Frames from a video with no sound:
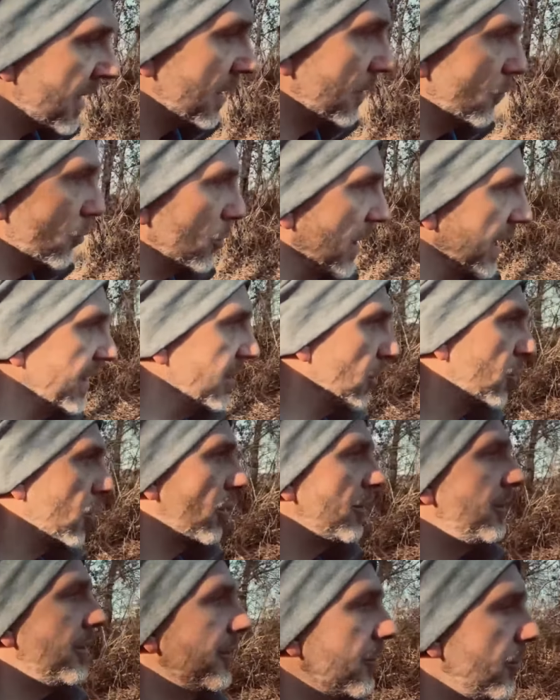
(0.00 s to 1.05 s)
wo du eine
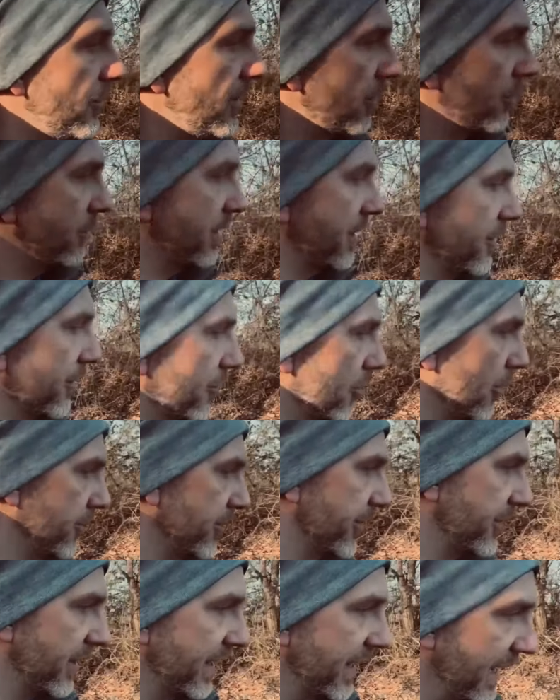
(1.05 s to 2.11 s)
Konditionierung deines
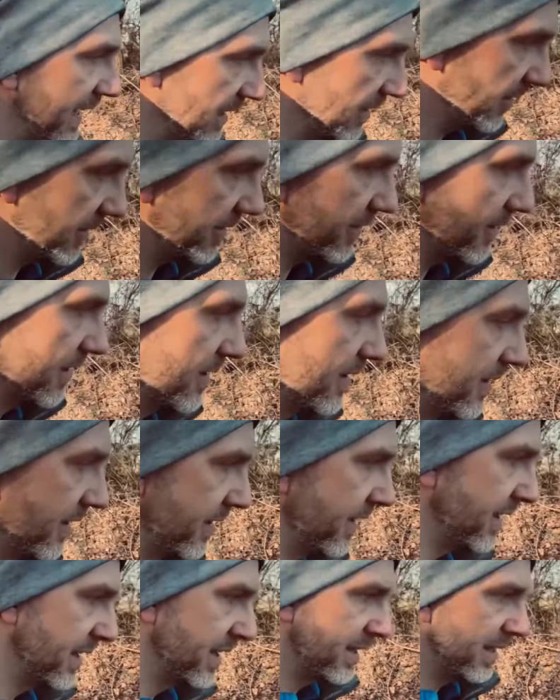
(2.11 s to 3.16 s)
Kopfes erkennst,
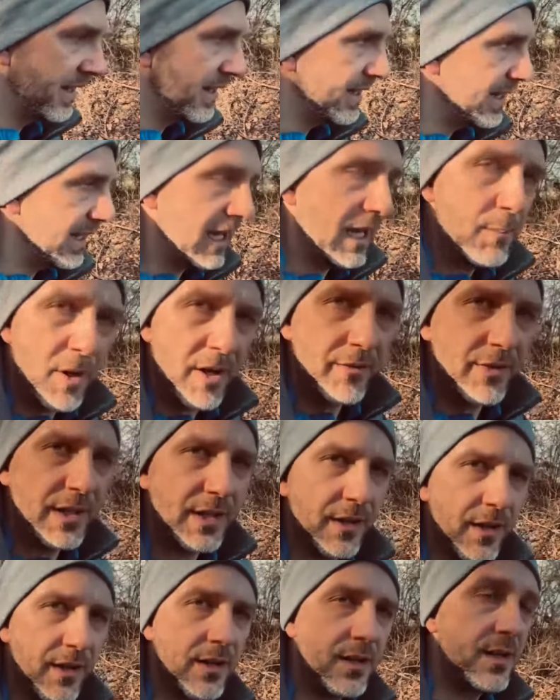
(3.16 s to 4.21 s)
immer
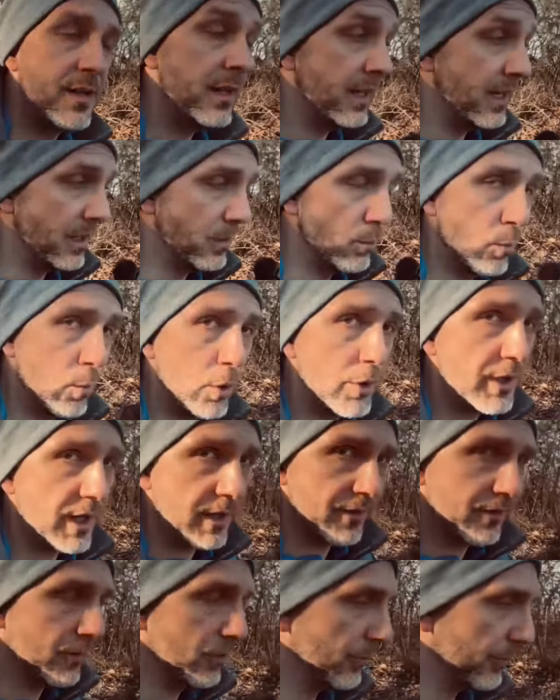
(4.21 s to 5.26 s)
wieder in die
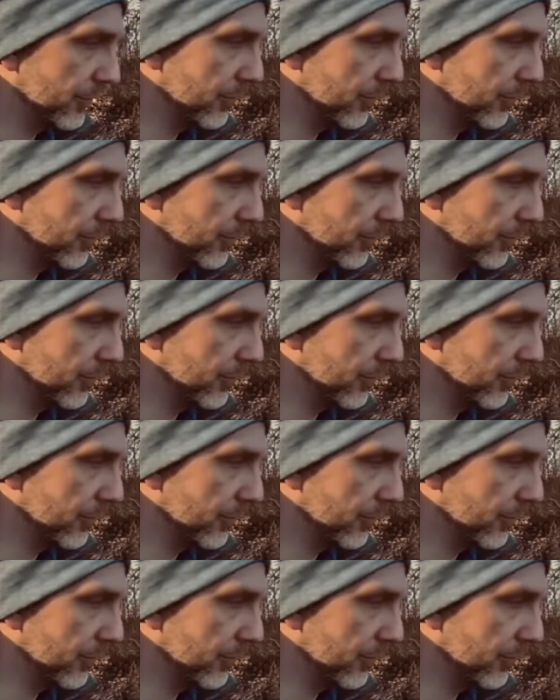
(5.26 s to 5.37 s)
Moderation